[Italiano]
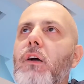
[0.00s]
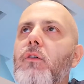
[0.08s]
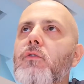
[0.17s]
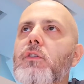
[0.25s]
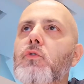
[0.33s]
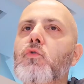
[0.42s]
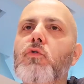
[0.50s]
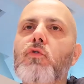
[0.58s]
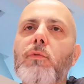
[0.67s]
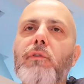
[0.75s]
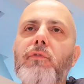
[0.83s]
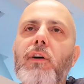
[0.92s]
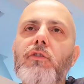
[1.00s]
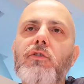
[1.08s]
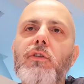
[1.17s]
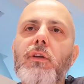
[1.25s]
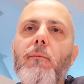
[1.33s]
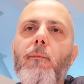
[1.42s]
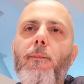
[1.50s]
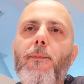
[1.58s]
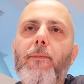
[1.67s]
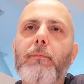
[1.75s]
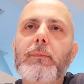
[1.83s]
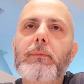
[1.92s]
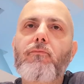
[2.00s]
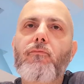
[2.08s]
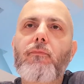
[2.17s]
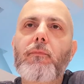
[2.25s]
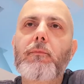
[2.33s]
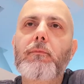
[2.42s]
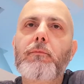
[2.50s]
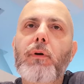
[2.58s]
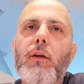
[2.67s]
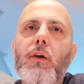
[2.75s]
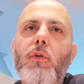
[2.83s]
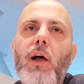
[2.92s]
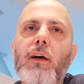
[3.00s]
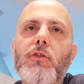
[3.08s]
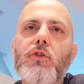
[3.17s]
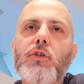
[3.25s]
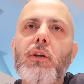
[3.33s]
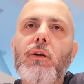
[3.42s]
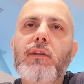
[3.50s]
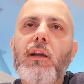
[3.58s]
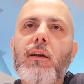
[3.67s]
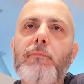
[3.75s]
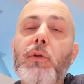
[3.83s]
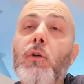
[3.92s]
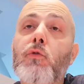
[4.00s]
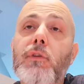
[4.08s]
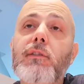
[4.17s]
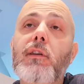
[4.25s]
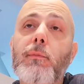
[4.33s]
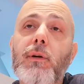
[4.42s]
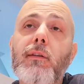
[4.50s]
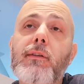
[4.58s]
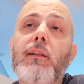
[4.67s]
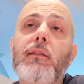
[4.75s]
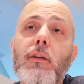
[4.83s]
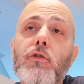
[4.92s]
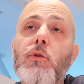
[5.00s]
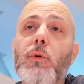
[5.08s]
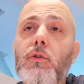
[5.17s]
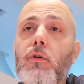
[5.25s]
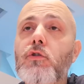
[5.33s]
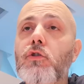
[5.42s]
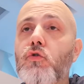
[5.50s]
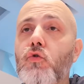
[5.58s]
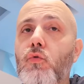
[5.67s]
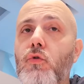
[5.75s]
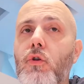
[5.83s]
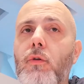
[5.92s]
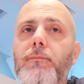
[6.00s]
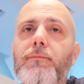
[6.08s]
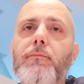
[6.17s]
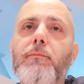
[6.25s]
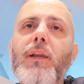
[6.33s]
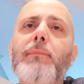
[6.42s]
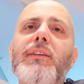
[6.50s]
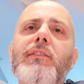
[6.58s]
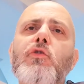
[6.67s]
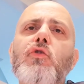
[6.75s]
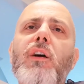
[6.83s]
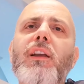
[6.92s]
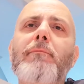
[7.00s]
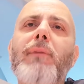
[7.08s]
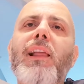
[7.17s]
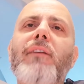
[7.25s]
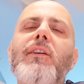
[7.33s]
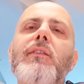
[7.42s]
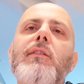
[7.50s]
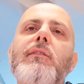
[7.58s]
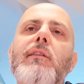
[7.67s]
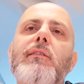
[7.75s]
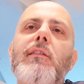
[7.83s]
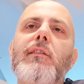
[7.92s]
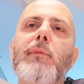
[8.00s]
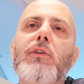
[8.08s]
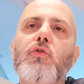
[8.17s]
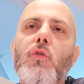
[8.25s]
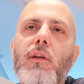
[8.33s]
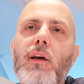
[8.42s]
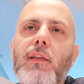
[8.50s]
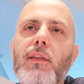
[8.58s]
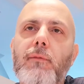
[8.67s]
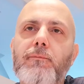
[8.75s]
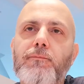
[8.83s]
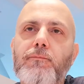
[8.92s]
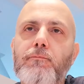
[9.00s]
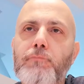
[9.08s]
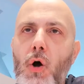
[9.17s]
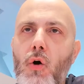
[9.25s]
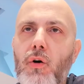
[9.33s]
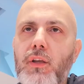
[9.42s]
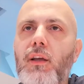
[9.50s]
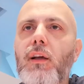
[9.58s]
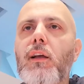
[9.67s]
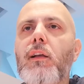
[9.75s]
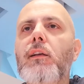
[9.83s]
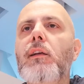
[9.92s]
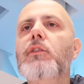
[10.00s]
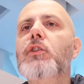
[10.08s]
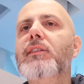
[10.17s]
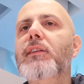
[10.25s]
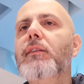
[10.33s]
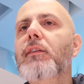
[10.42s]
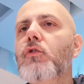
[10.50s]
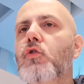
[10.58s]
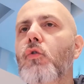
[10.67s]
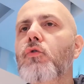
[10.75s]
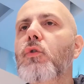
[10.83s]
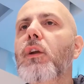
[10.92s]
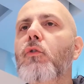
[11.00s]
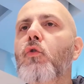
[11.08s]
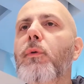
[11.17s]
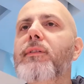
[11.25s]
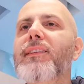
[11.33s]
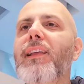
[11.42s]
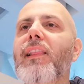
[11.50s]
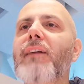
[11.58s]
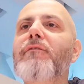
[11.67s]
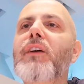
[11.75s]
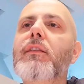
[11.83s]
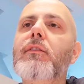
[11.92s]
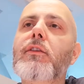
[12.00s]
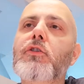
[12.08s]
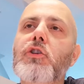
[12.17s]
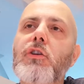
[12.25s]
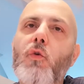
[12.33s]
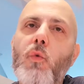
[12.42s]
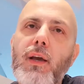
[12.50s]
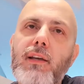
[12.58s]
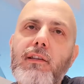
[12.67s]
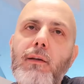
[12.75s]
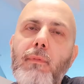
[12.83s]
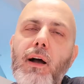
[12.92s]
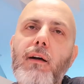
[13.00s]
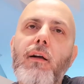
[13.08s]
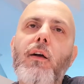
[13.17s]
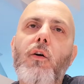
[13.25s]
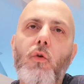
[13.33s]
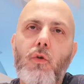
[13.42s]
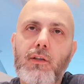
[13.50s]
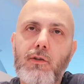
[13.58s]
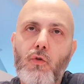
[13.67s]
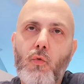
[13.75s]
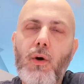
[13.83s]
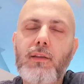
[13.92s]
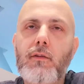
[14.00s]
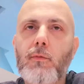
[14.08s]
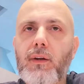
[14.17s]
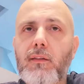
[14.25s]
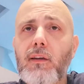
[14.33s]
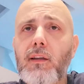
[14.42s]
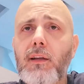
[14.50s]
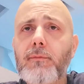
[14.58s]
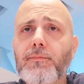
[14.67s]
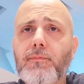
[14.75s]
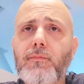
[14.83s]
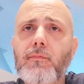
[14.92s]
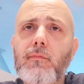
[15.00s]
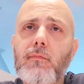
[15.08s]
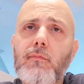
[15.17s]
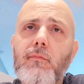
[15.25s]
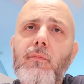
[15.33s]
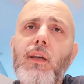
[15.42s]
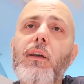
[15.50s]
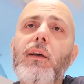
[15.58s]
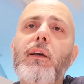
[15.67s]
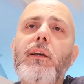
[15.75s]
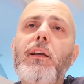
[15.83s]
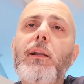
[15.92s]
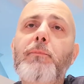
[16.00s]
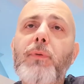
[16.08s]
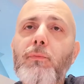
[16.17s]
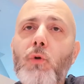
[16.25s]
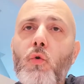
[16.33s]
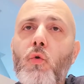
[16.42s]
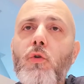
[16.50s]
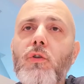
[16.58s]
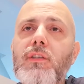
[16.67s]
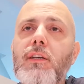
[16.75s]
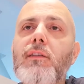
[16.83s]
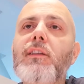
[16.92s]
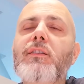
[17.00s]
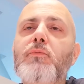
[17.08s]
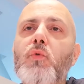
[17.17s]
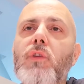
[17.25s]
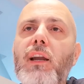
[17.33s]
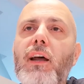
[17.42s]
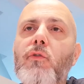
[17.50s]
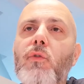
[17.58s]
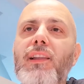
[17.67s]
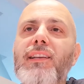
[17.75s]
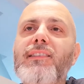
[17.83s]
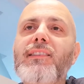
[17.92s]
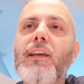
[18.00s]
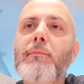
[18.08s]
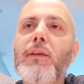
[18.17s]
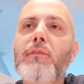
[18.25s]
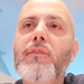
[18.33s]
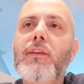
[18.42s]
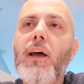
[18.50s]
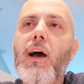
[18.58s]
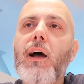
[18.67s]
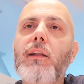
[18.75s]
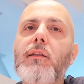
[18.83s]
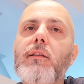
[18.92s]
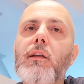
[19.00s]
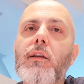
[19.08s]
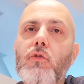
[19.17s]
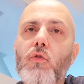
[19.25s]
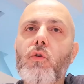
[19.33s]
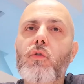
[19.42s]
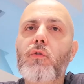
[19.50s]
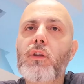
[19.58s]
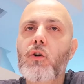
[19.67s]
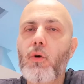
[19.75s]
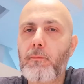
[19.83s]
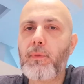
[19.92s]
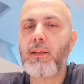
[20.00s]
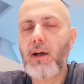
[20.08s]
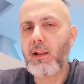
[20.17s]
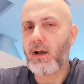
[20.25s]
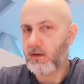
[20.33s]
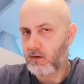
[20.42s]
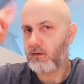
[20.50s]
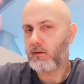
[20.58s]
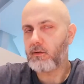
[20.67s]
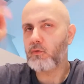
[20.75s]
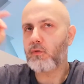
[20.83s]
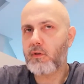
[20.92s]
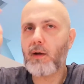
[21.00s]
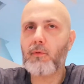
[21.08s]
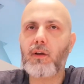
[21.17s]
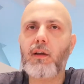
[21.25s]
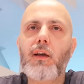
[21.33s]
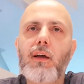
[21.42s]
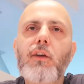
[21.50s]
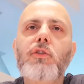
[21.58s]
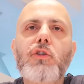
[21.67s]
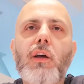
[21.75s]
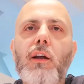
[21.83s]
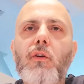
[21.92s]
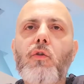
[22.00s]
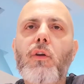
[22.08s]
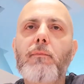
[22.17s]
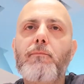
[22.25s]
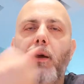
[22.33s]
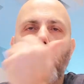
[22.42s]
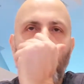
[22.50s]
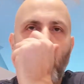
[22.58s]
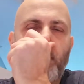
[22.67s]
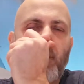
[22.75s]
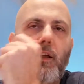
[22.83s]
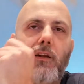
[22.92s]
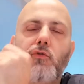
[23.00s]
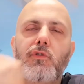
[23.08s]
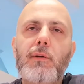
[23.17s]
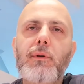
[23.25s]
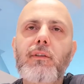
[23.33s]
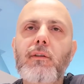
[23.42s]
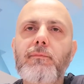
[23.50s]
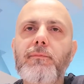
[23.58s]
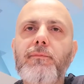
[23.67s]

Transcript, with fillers: Così giusto per farci, per regolarci. Allora, se il campionato dovesse ripartire il 13-14 giugno, prima si giocherebbe la 27esima giornata. Poi, il 17 giugno, i recuperi della 25esima, che sono quattro partite, il primo luglio si disputeranno le semifinali di ritorno di Coppa Italia. Ricordiamo che c'era ancora in palio una Coppa Italia, giustamente.